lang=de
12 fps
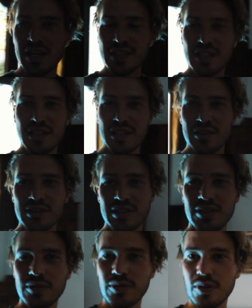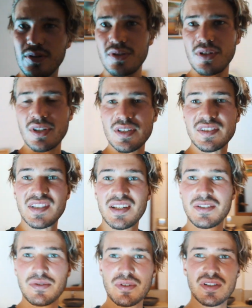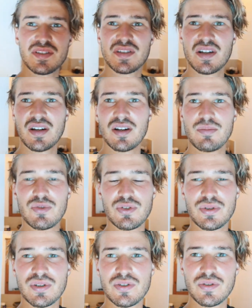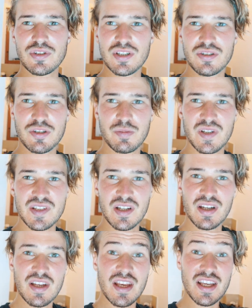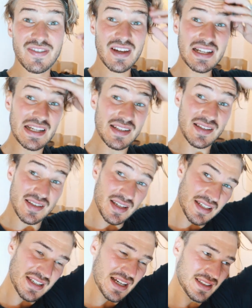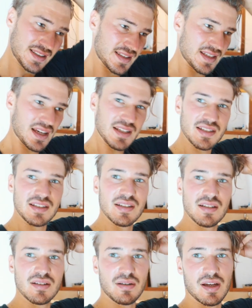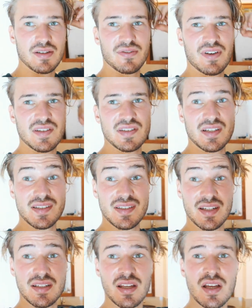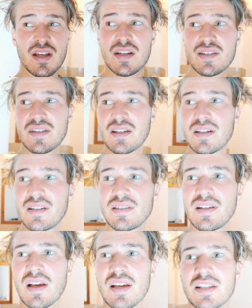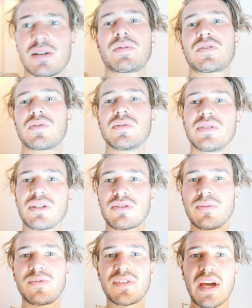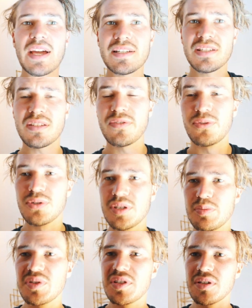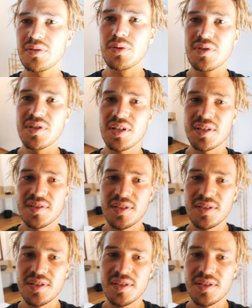angelangt. Oh, sehr dunkel ist dieser Raum, so, so ist natürlich besser. Ich war ja letztes Jahr die ganze Zeit hier, also fast die ganze Zeit. Das Ding ist, ich habe jetzt Unterkünfte eigentlich gefunden, die ein bisschen günstiger